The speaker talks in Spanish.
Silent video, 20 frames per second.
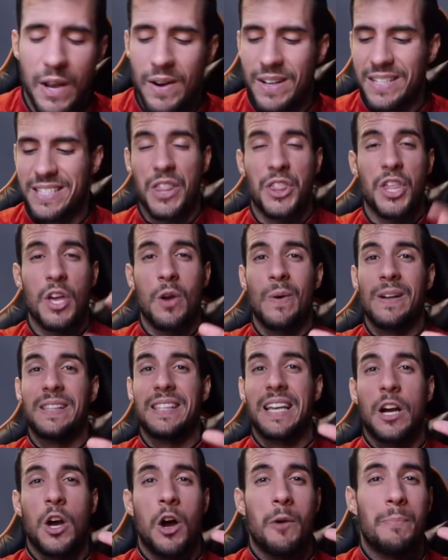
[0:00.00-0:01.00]
quienes a
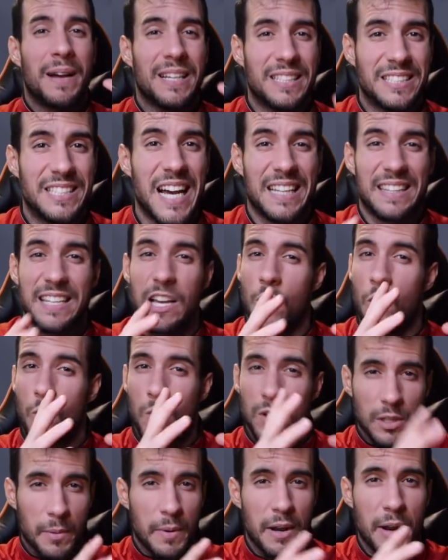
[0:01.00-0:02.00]
50 copas, ya tengo
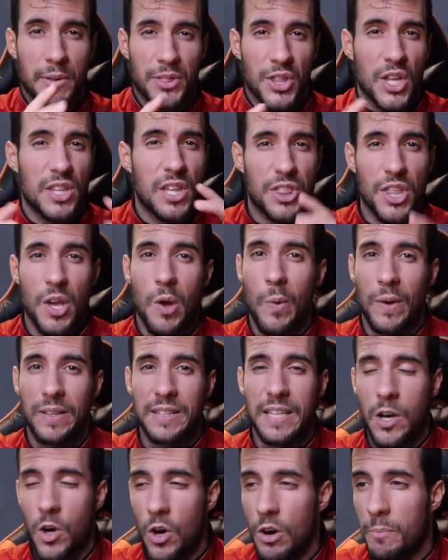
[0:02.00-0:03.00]

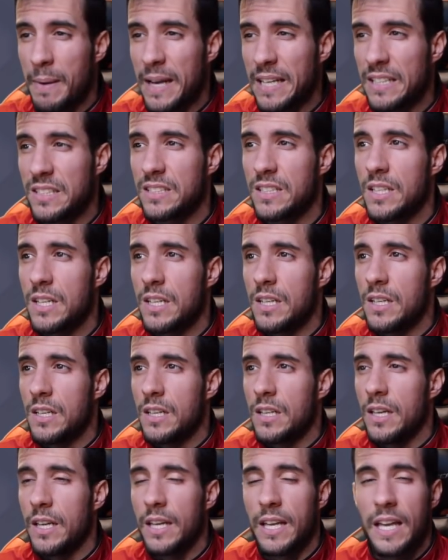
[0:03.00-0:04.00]
4.950 copas.
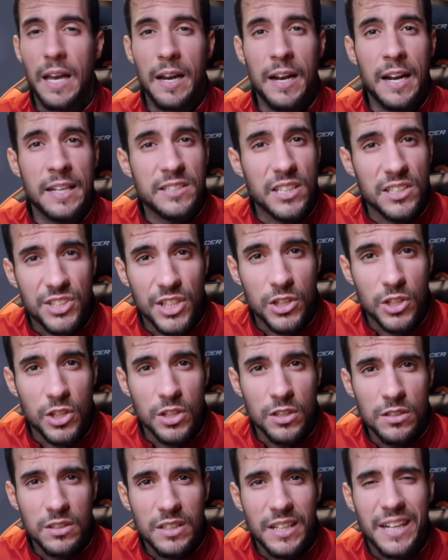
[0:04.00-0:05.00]
¿Y qué
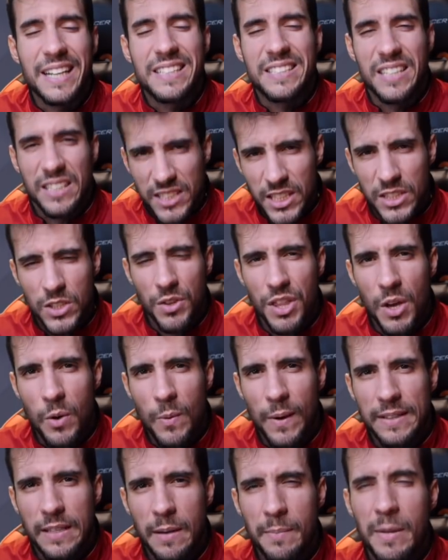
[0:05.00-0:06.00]
necesito? Necesito
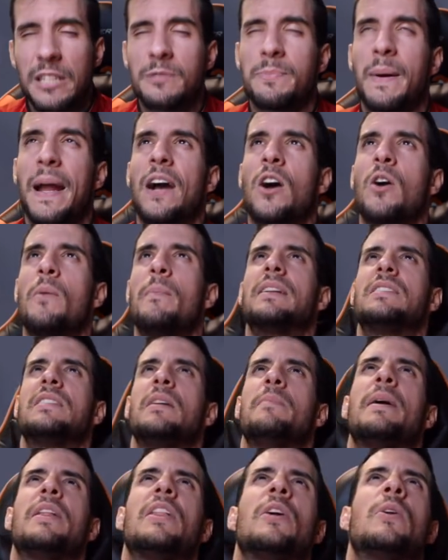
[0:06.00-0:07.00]
50 más para
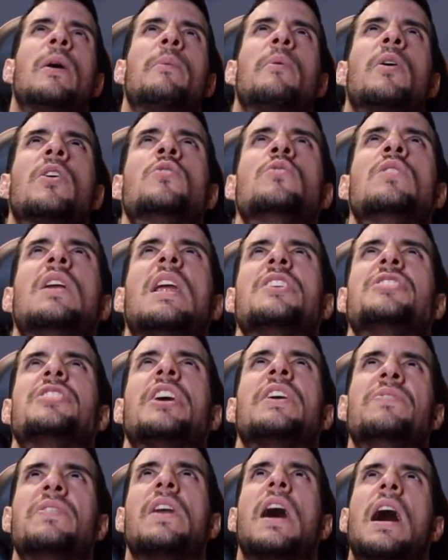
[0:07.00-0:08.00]
convertirme de nuevo en un
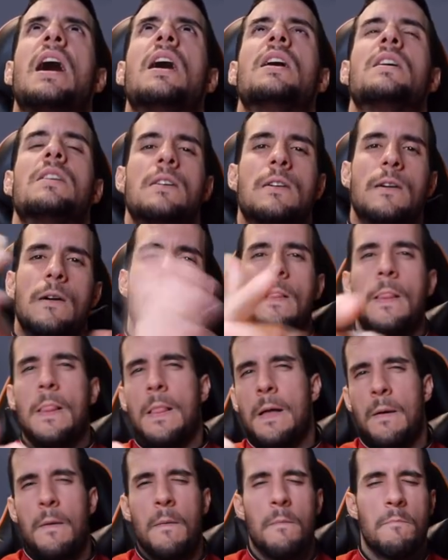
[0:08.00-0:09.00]
leyenda.
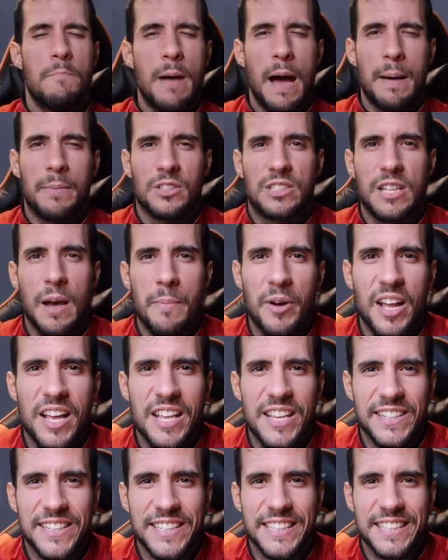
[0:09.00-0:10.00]
¡Vamos a por
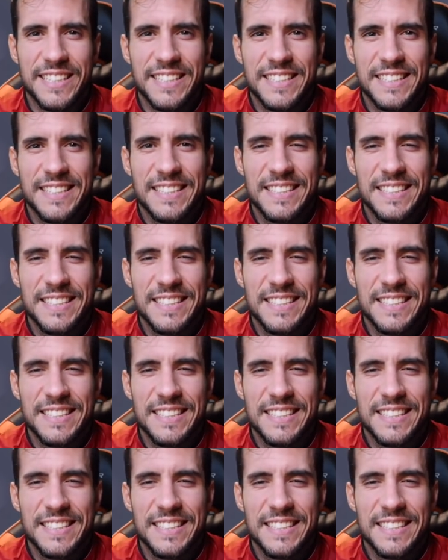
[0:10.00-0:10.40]
ello!